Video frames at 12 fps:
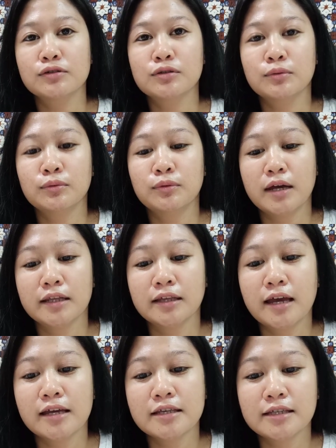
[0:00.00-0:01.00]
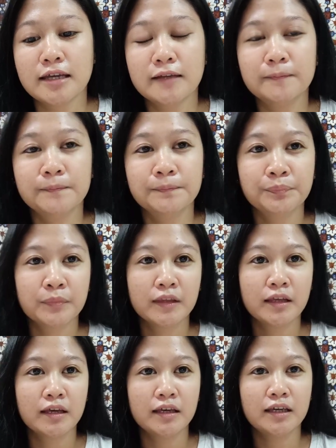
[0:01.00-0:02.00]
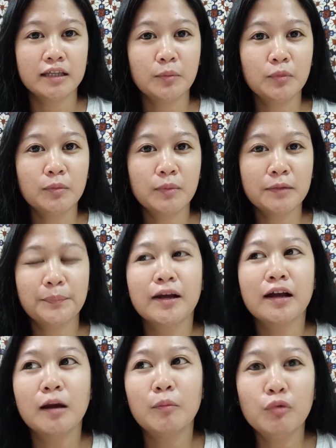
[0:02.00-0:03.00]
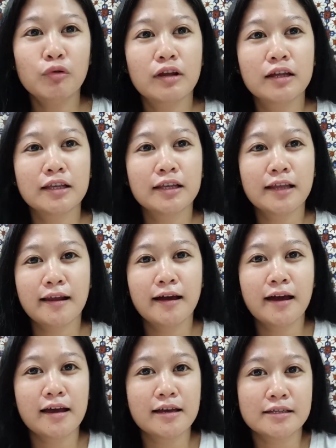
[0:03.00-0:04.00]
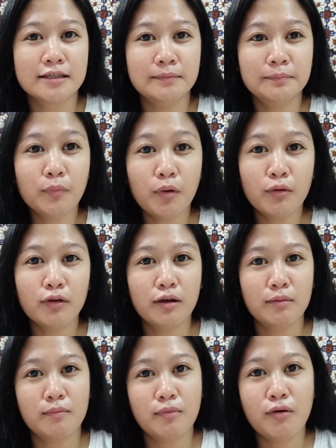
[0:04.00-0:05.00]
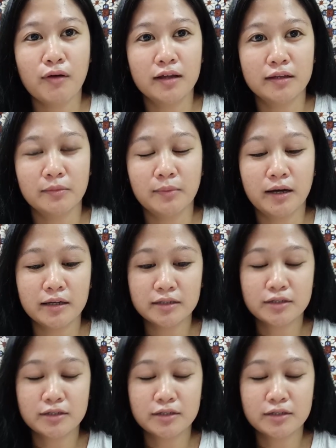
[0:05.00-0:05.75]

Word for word: So, ayan guys, and kita mo naman pagkamura niya talaga as in bonggang-bongga, 'di ba?